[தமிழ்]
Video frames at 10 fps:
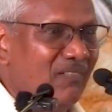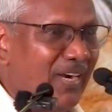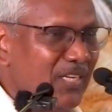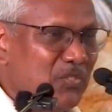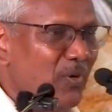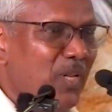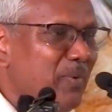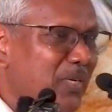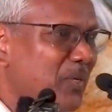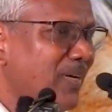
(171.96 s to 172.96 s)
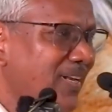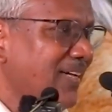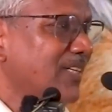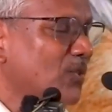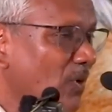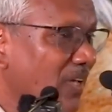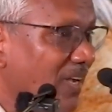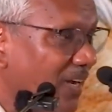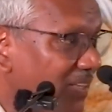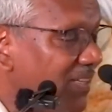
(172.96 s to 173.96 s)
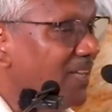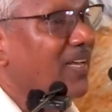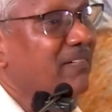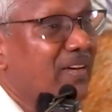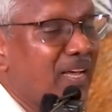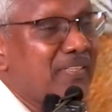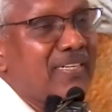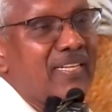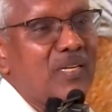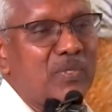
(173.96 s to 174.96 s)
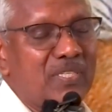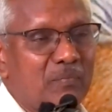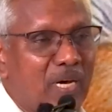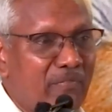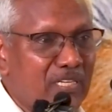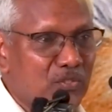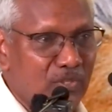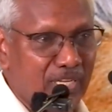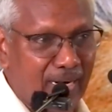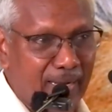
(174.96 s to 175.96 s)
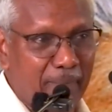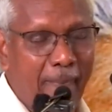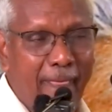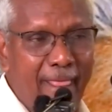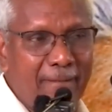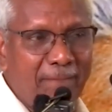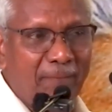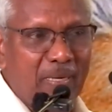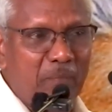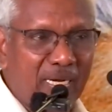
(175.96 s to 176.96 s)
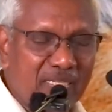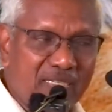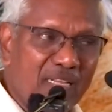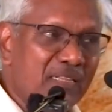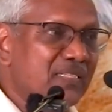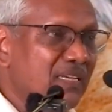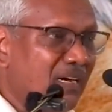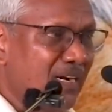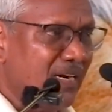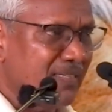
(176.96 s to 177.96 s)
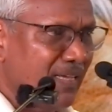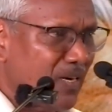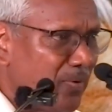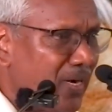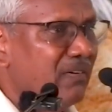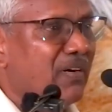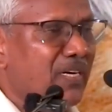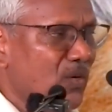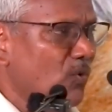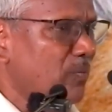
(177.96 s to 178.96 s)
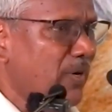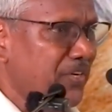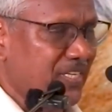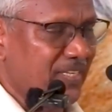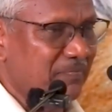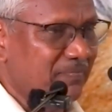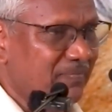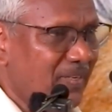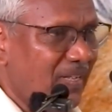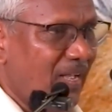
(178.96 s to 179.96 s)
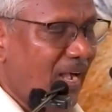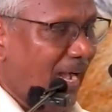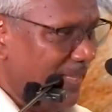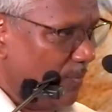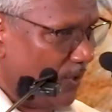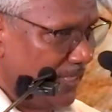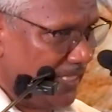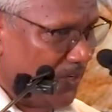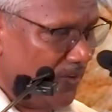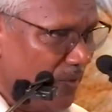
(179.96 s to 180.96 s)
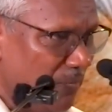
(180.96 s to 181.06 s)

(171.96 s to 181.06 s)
வாய்ச்சொல்லில் மட்டுமல்ல சொல்லுகிற கருத்துக்களாறு வராதுங்க நமது பர்வின் சுல்தானா மிகச்சிறந்த சான்றாதாரமாக வாழ்கிற ஒரு மனுஷி அதே போல் இயக்குனர்